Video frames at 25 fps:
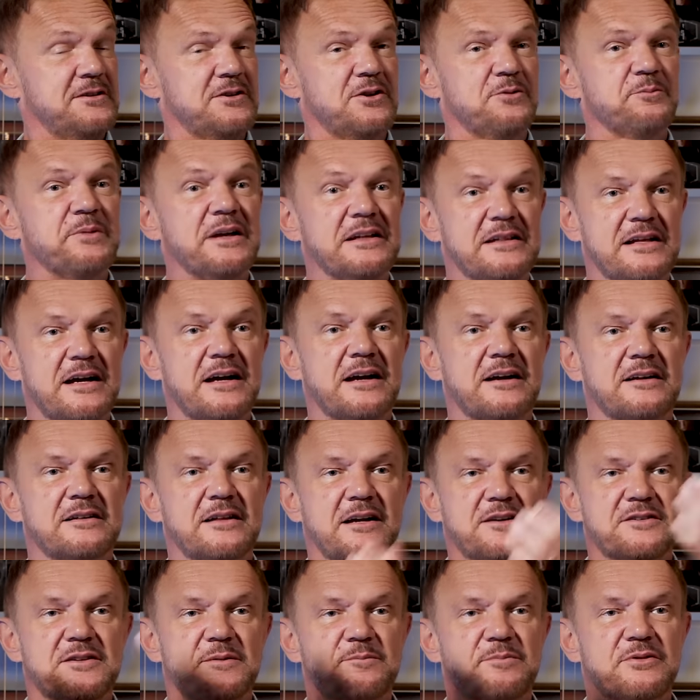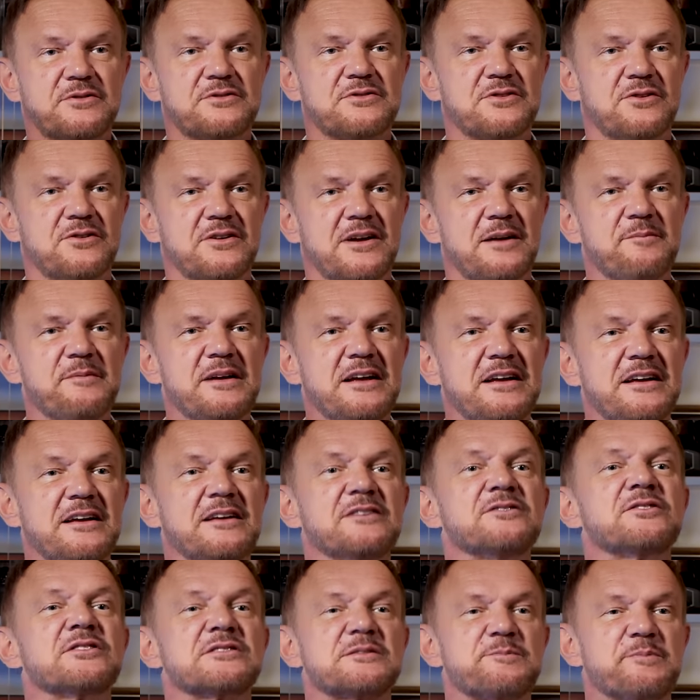robię tak, tak się podciągam. To
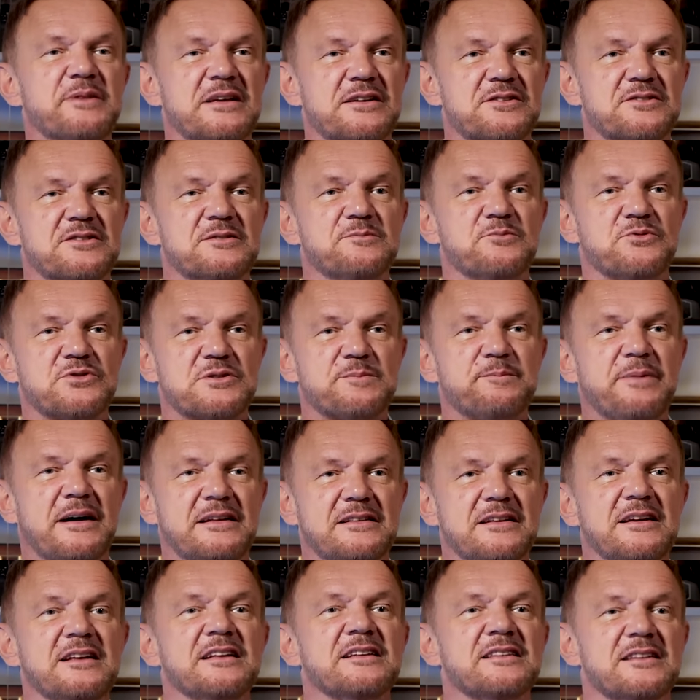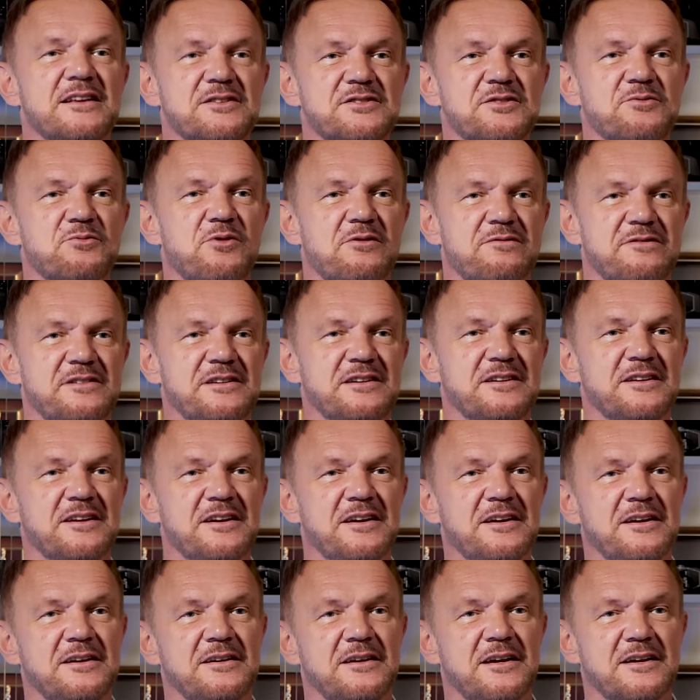jest pierwszy mój szpan na siłowni.
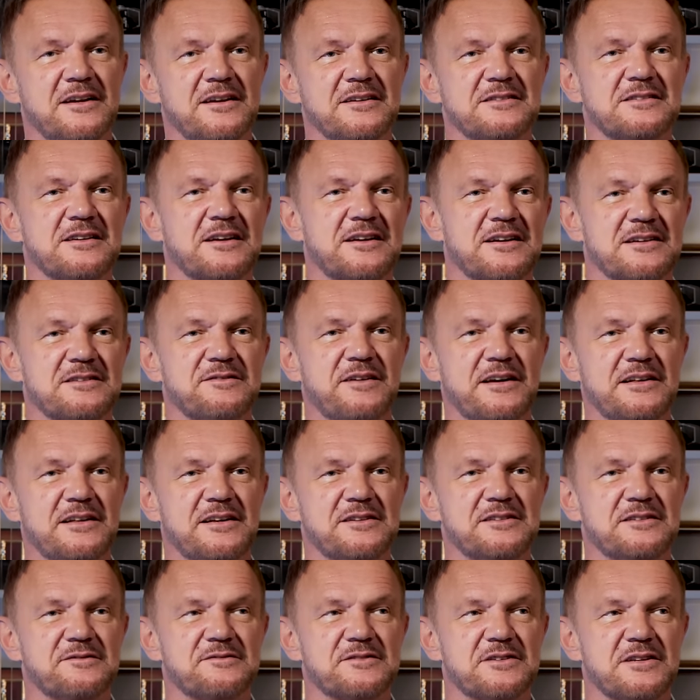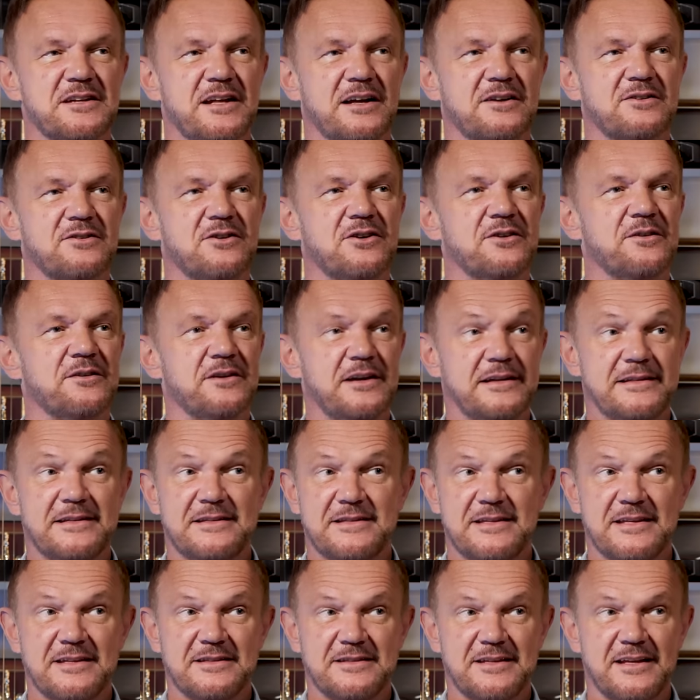Jak jest jakaś fajna dziewczyna, ko
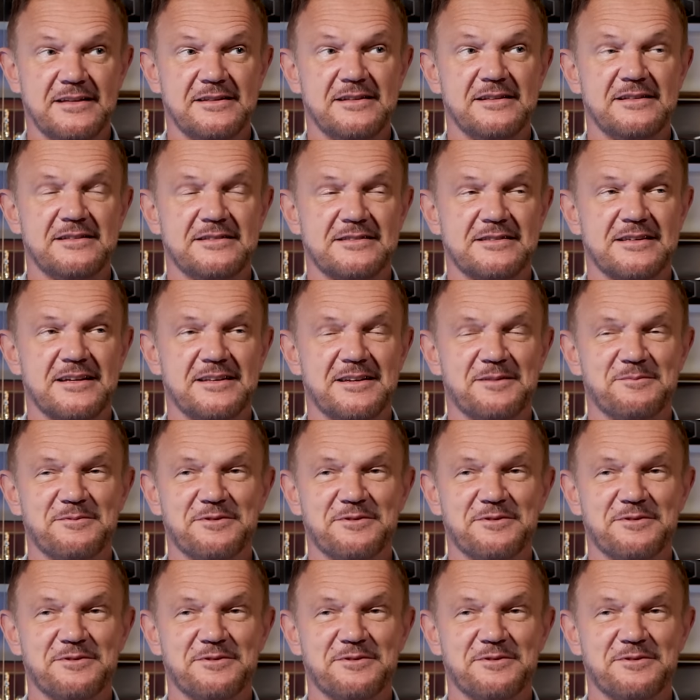ety nie